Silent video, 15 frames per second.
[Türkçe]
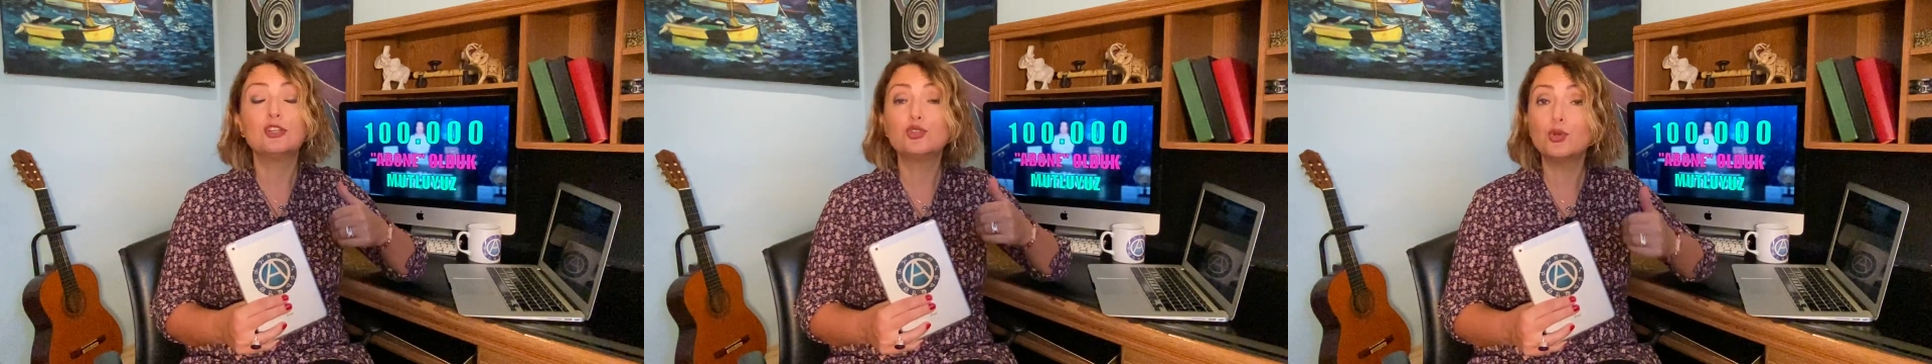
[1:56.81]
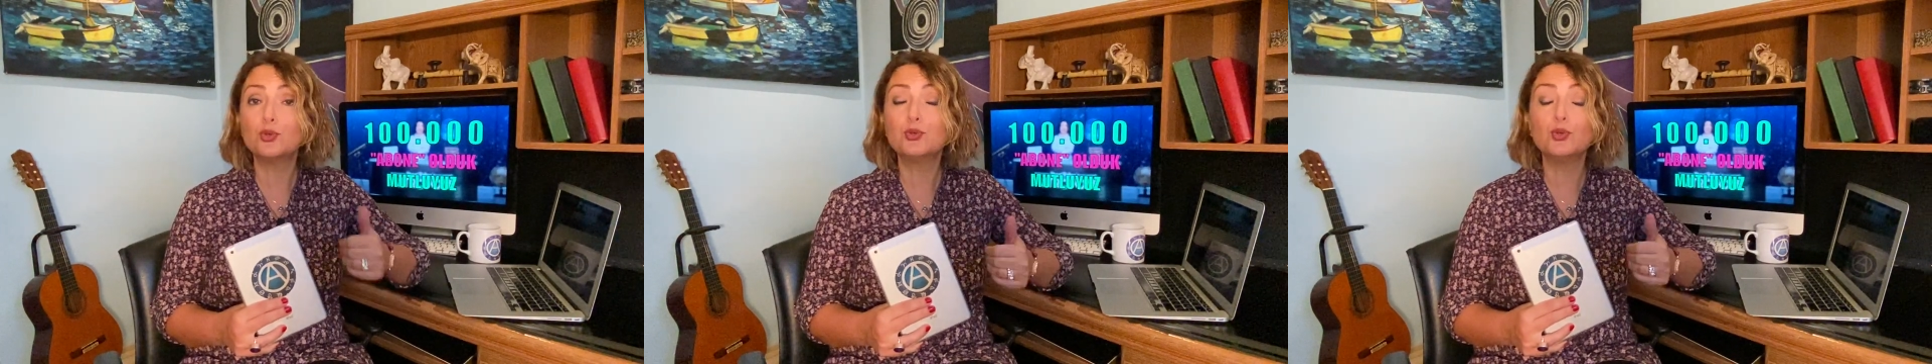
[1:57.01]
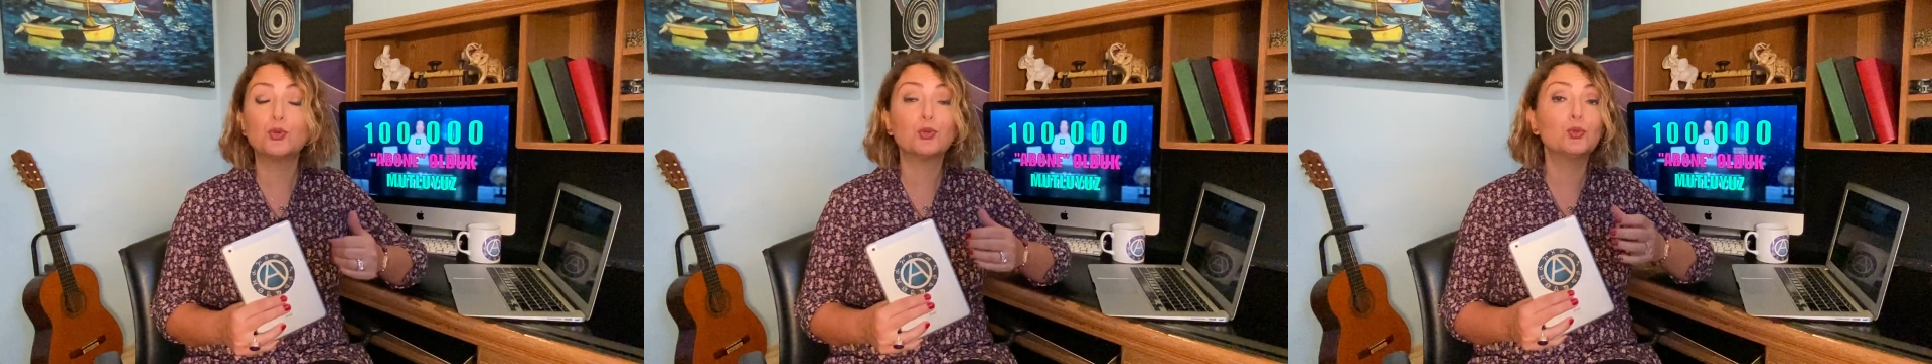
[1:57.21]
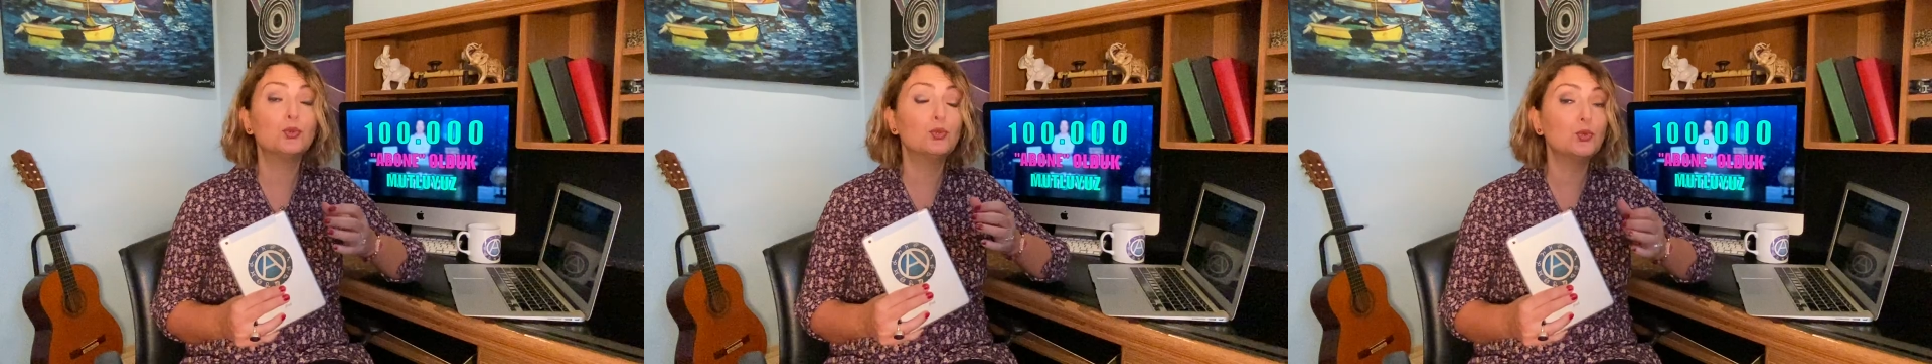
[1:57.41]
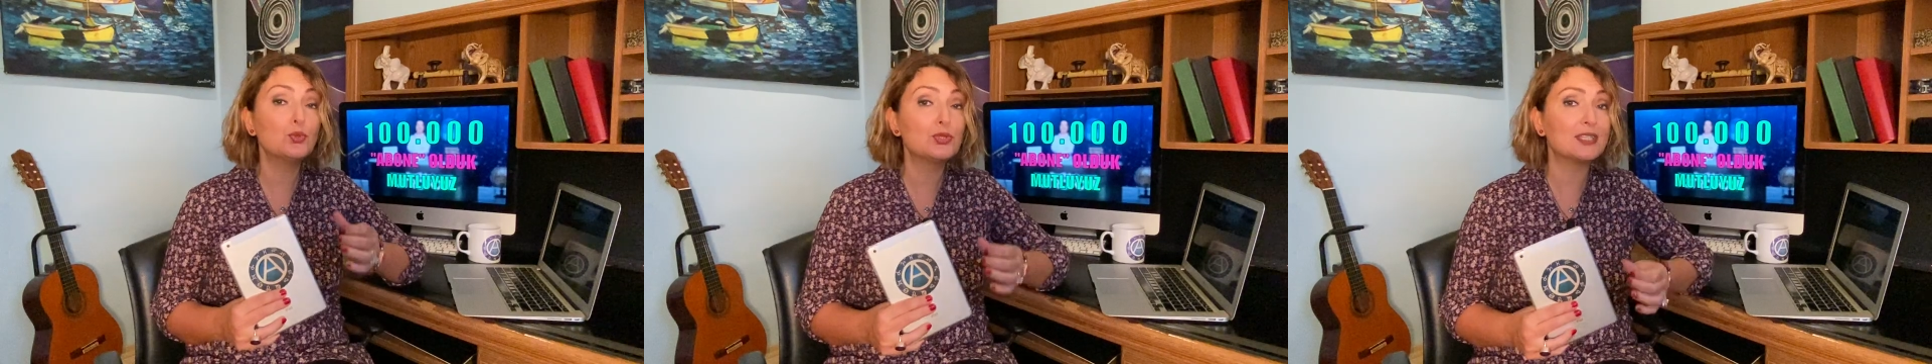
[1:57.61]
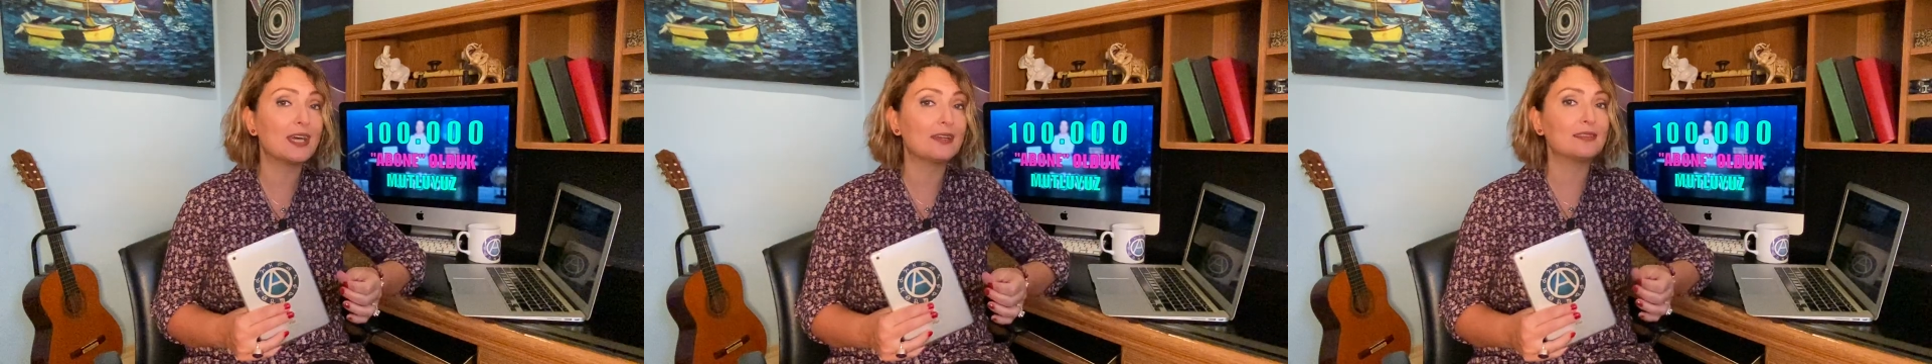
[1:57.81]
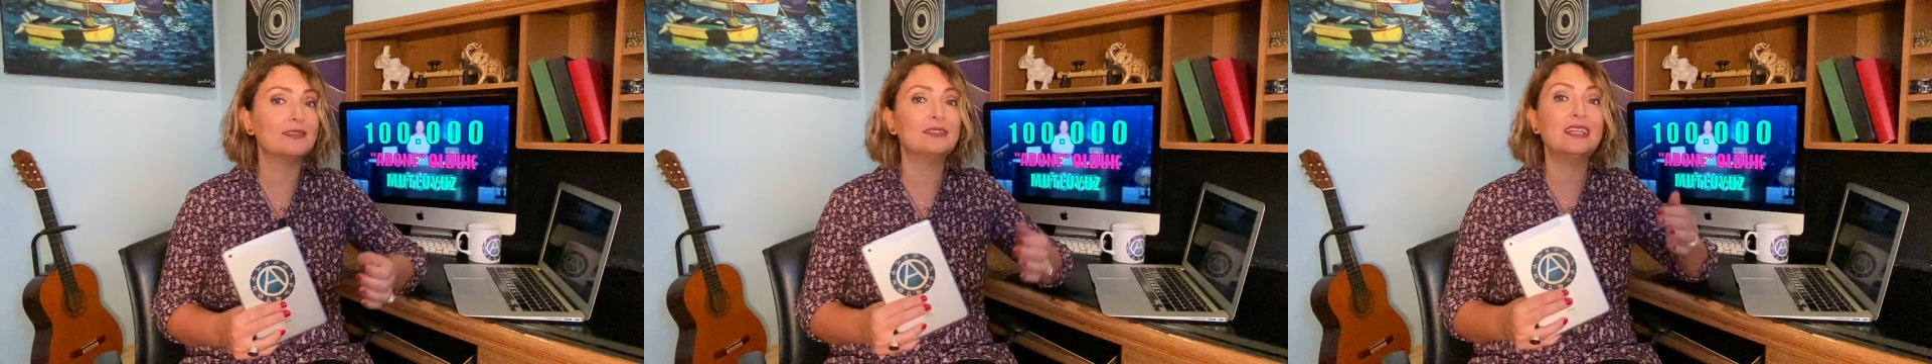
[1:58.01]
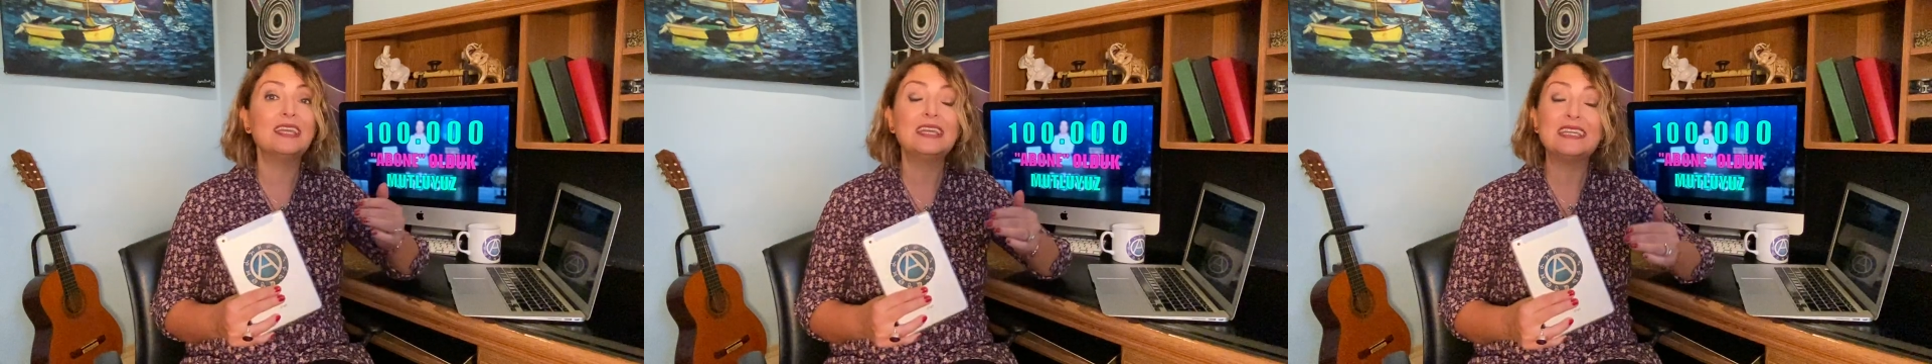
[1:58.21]
Çok yorulduğunuz
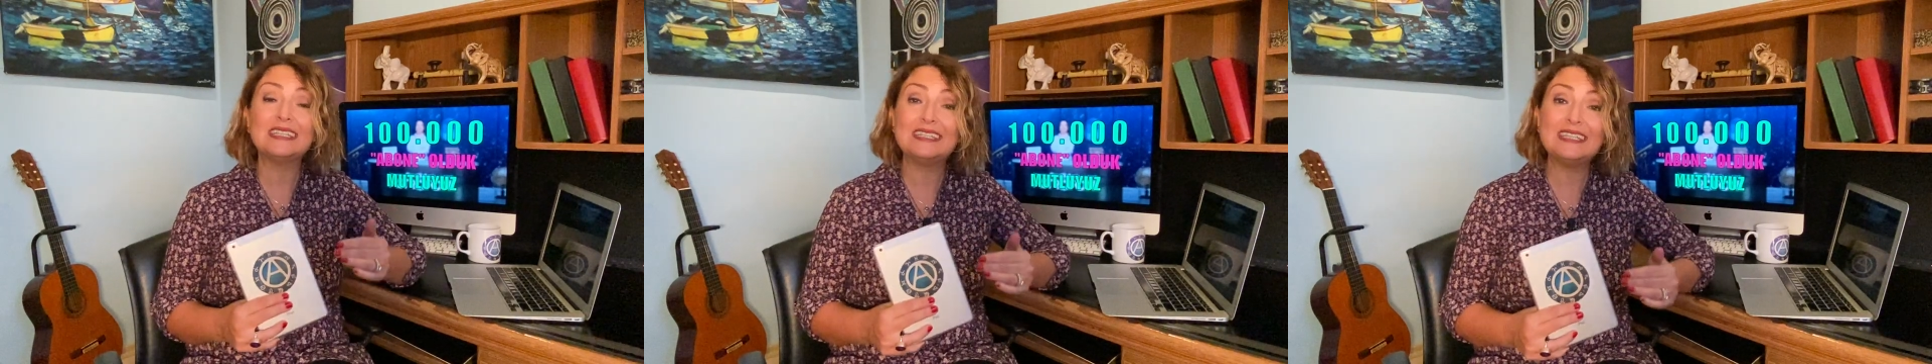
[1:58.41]
takdirde